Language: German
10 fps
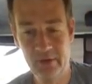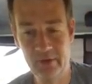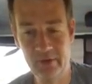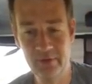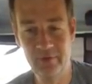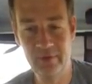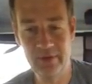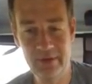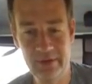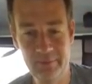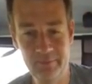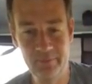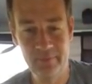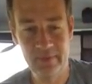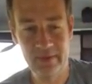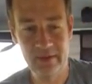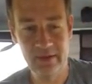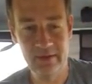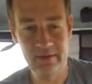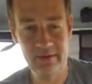Und ähm,
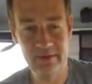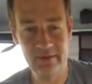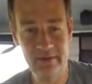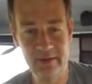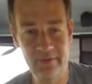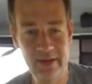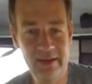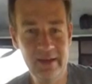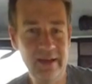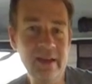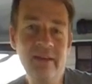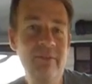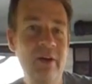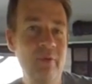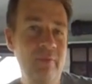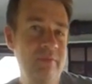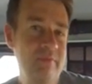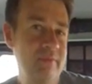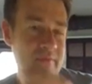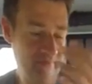jetzt werdet ihr denken, warum
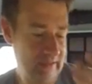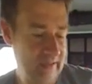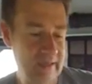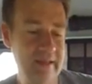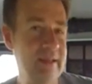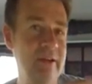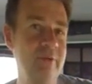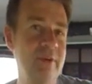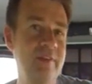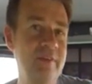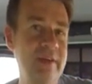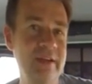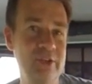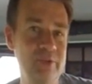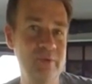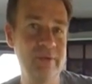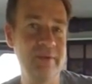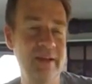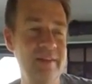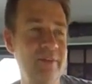redet der über diese Wanderschuhe?
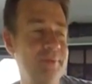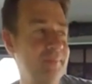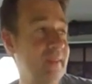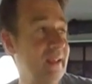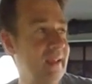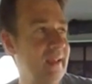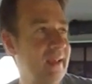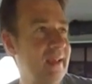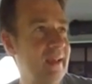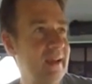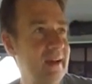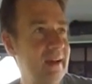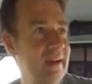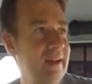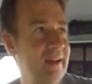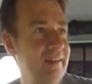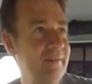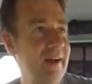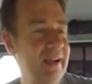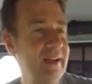Also, es
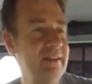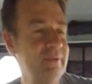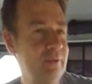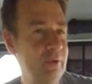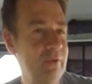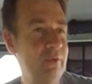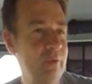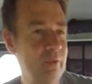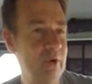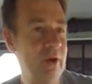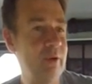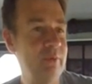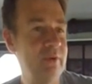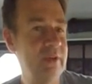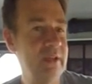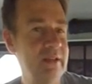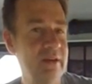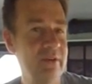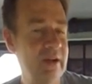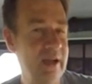war relativ kurz vorm Urlaub und ich
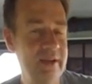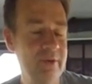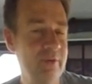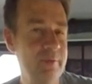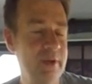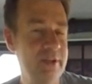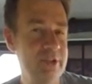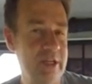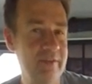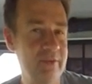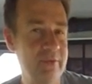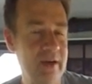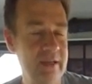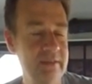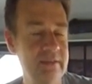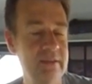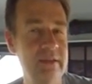hatte auch keine Lust mehr in die Stadt zu fahren